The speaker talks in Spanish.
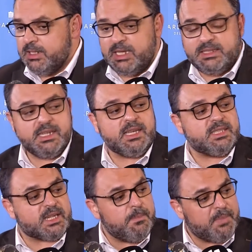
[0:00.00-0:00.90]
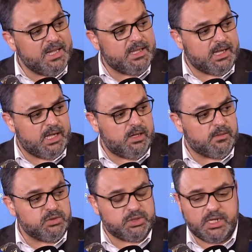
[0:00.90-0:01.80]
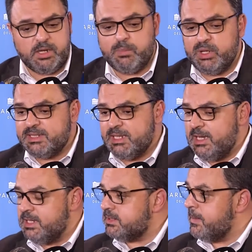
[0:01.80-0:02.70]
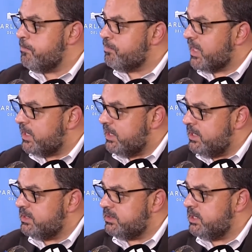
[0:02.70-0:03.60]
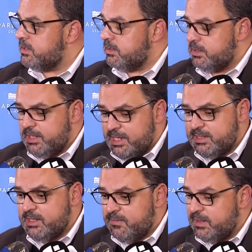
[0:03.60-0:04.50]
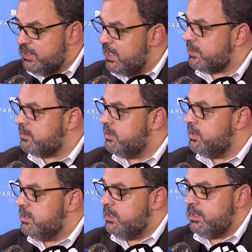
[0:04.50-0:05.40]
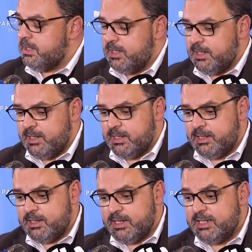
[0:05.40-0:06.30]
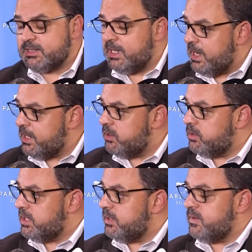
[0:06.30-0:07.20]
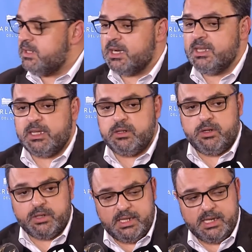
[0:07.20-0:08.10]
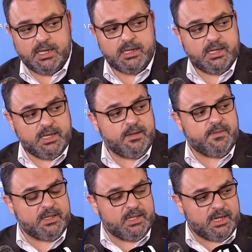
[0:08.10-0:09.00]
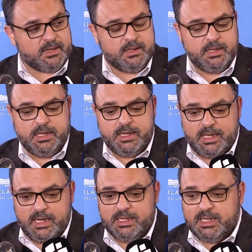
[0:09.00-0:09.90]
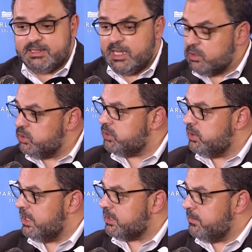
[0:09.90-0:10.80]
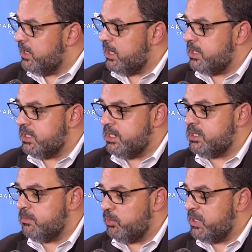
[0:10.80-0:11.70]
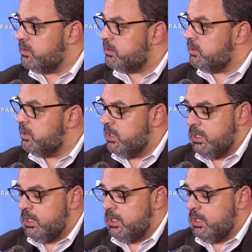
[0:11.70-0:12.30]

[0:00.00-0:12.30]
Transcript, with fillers: Decir que se respalda a los funcionarios policiales es decir, es defender eh, el salario, es defender la tecnología, es defender el desarrollo de la actividad y en este momento,